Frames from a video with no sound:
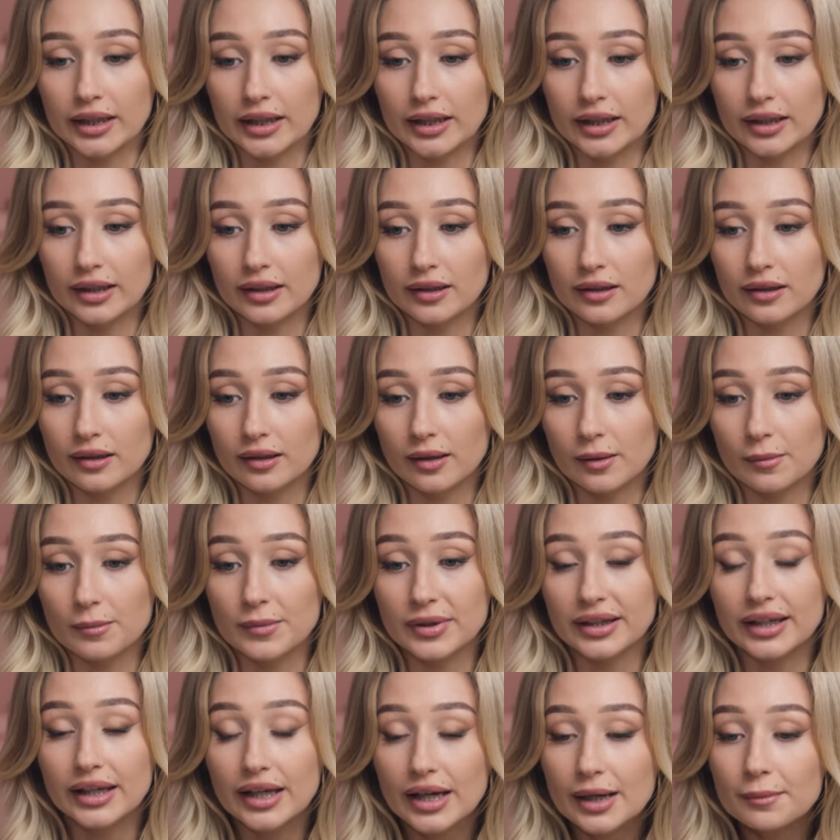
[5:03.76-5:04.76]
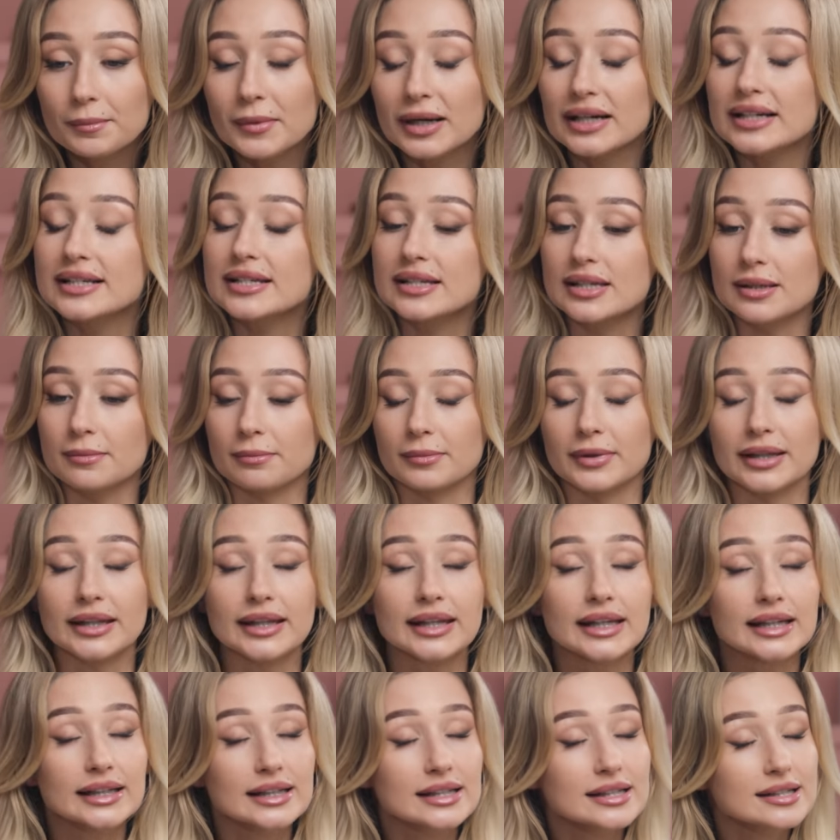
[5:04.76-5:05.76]
И мне
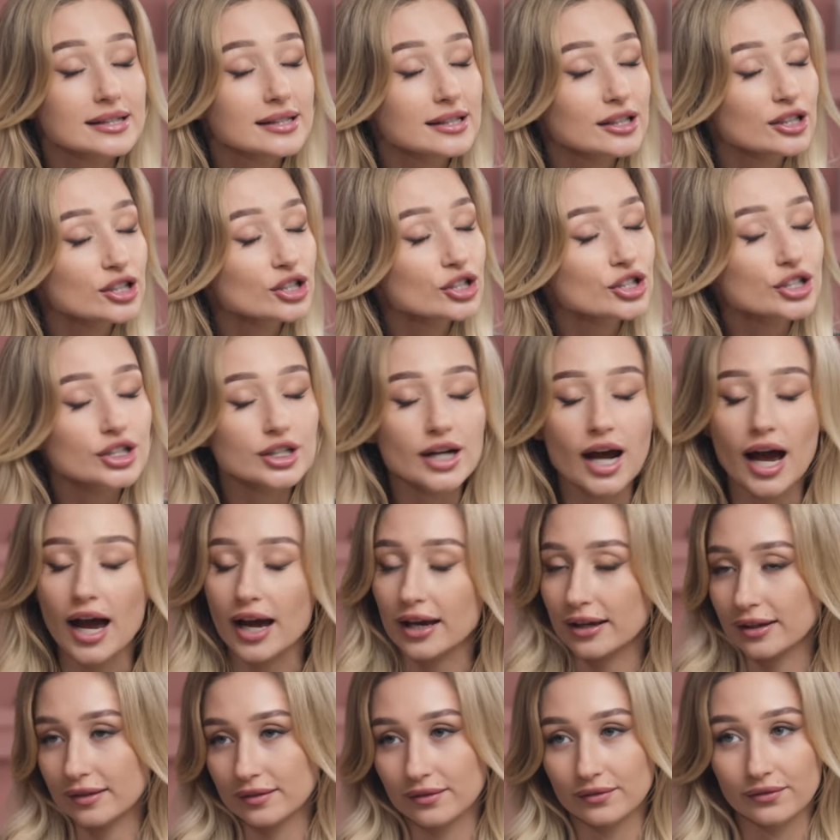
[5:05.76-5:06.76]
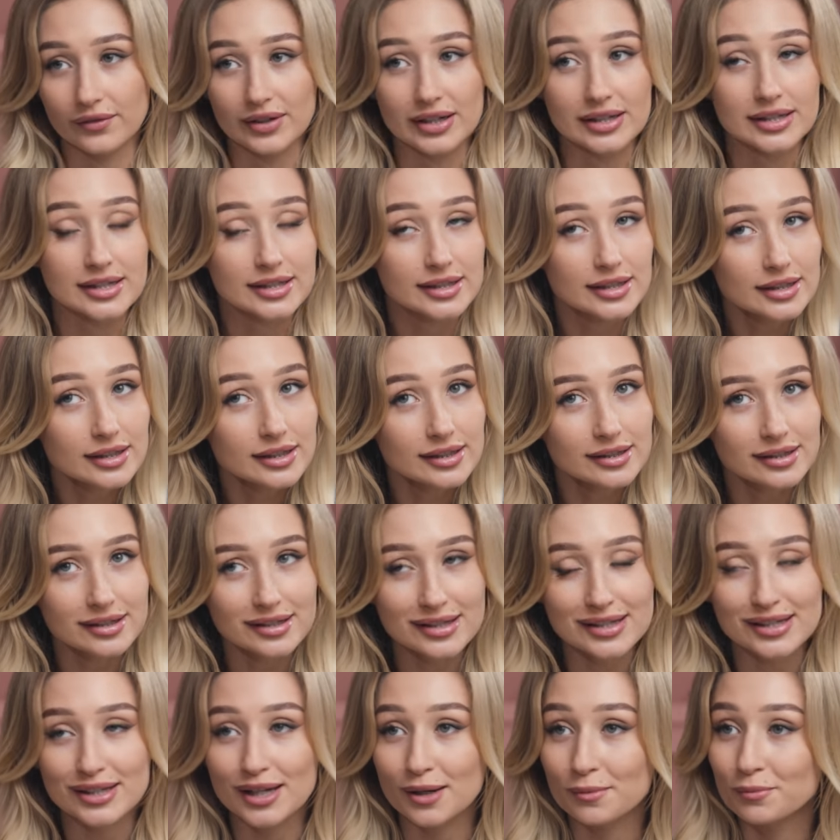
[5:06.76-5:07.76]
Максим не разрешает
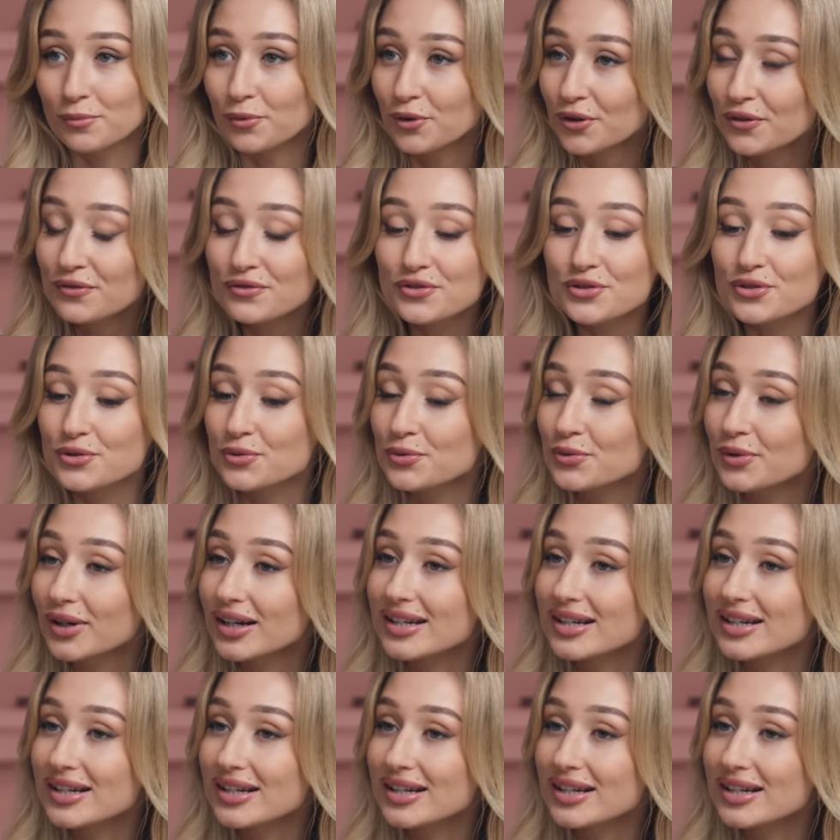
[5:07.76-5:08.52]
возить с собой всю